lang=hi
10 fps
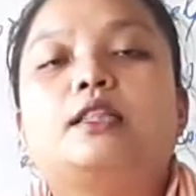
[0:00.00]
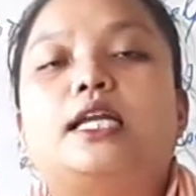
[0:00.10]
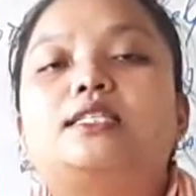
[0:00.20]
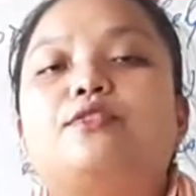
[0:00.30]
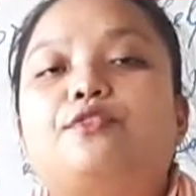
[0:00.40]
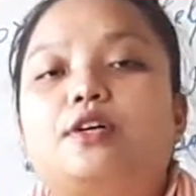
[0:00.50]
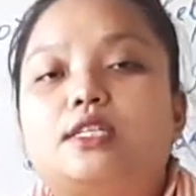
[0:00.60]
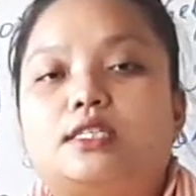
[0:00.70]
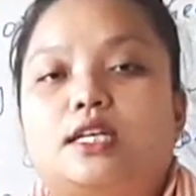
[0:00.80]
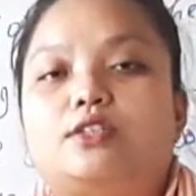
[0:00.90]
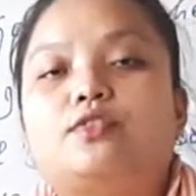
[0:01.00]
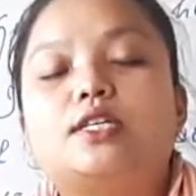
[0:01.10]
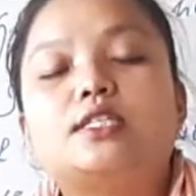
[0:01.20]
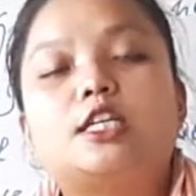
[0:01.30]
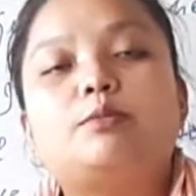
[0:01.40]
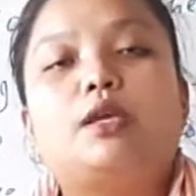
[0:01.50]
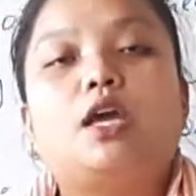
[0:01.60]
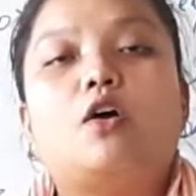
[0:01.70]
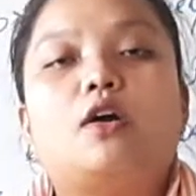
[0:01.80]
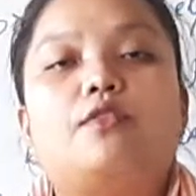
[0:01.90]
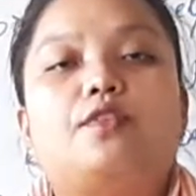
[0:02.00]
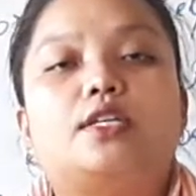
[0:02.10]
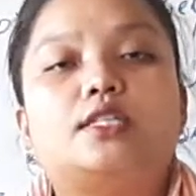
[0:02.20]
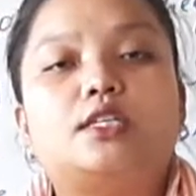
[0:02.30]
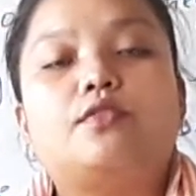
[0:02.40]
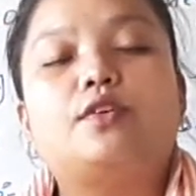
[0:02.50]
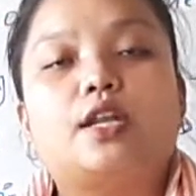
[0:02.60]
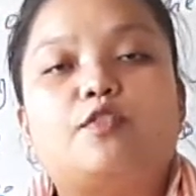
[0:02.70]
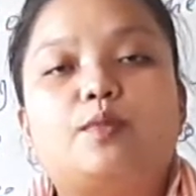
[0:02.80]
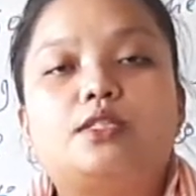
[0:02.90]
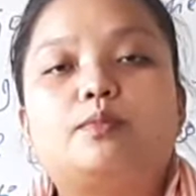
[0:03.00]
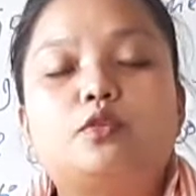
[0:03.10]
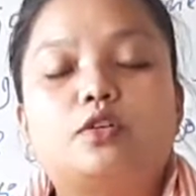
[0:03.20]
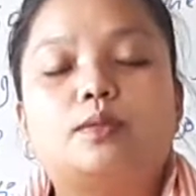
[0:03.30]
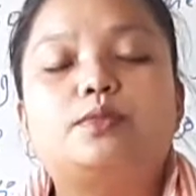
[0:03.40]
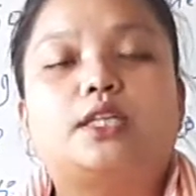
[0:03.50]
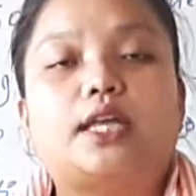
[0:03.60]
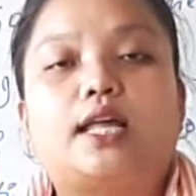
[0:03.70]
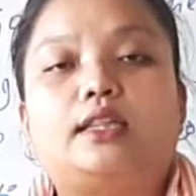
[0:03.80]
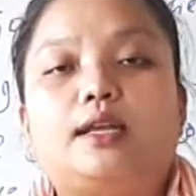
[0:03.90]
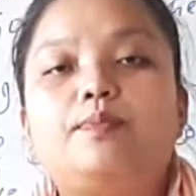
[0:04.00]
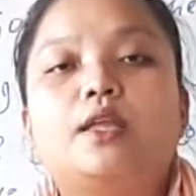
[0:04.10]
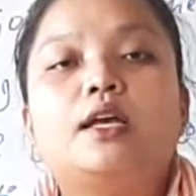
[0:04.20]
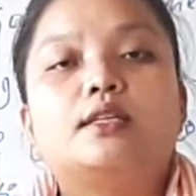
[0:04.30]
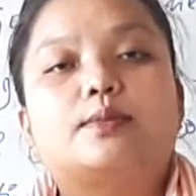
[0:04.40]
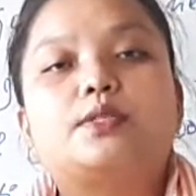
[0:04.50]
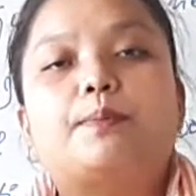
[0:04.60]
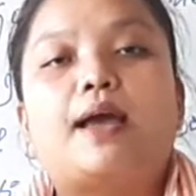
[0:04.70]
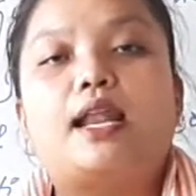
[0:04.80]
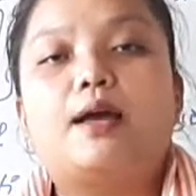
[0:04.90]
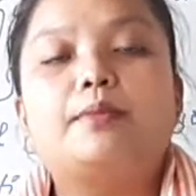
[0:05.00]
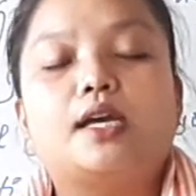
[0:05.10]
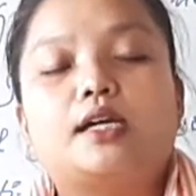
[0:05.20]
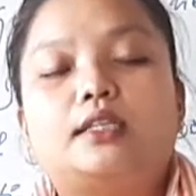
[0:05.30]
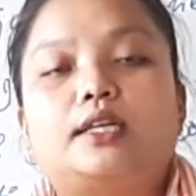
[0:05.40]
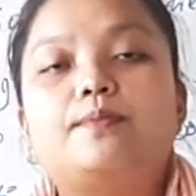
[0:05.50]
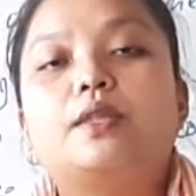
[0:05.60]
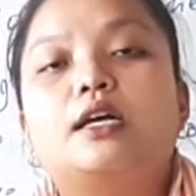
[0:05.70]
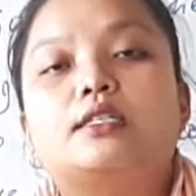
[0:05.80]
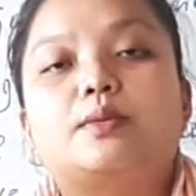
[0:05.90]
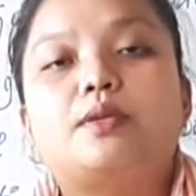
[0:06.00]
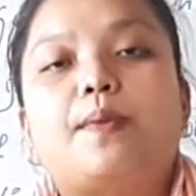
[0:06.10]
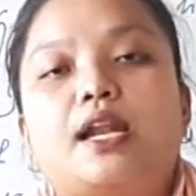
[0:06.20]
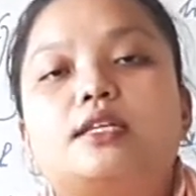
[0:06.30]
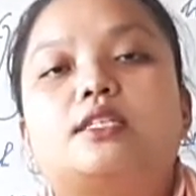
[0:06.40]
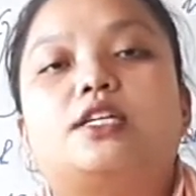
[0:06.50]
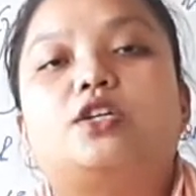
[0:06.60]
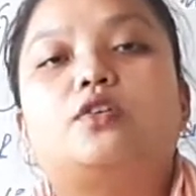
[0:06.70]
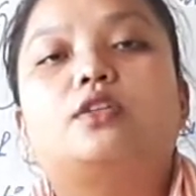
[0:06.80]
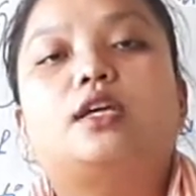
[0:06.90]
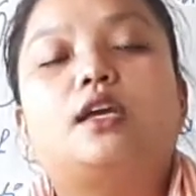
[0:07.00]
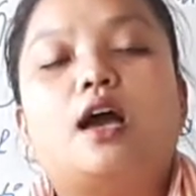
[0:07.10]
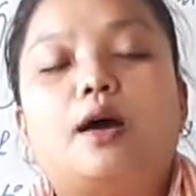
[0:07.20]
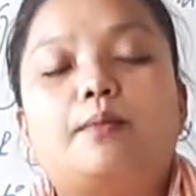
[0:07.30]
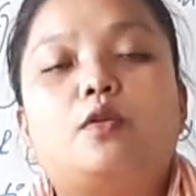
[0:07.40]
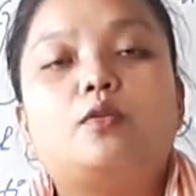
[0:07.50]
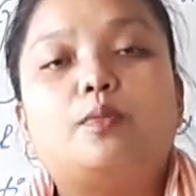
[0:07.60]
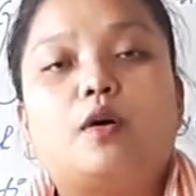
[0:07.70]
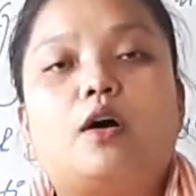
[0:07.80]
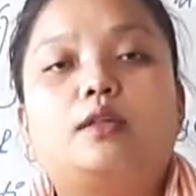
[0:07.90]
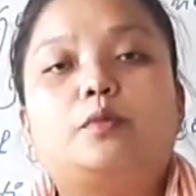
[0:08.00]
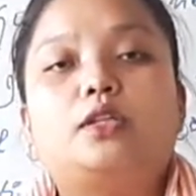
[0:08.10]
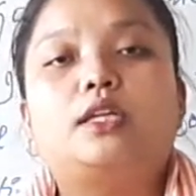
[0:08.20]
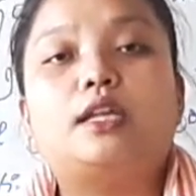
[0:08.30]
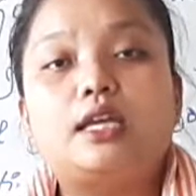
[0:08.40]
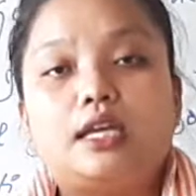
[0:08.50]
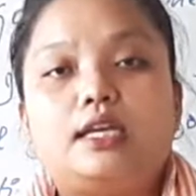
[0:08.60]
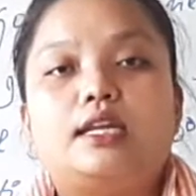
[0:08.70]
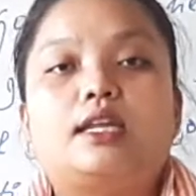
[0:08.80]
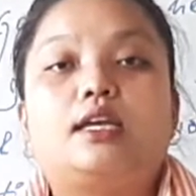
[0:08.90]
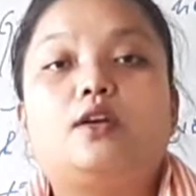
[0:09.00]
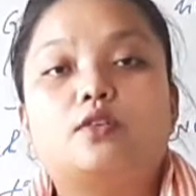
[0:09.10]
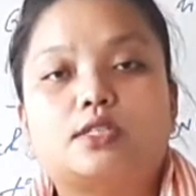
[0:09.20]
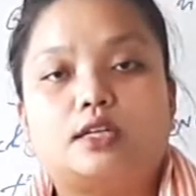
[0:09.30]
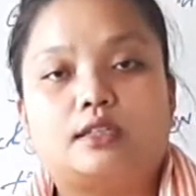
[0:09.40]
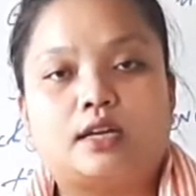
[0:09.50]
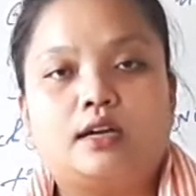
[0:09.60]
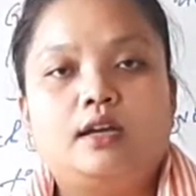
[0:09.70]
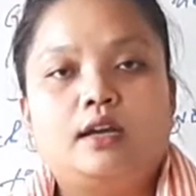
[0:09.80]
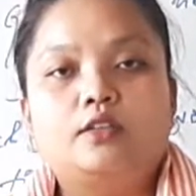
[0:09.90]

दैट इज़ अ फर्स्ट स्टेज फर्स्ट स्टेज में क्या होगा फर्स्ट स्टेज ऑफ ग्रीफ में जब दुख हम जताते हैं सबसे पहला हम क्या करते हैं सबसे पहला स्टेज ये होता है कि हम लोग बहुत बोलते हैं नहीं ये नहीं हो सकता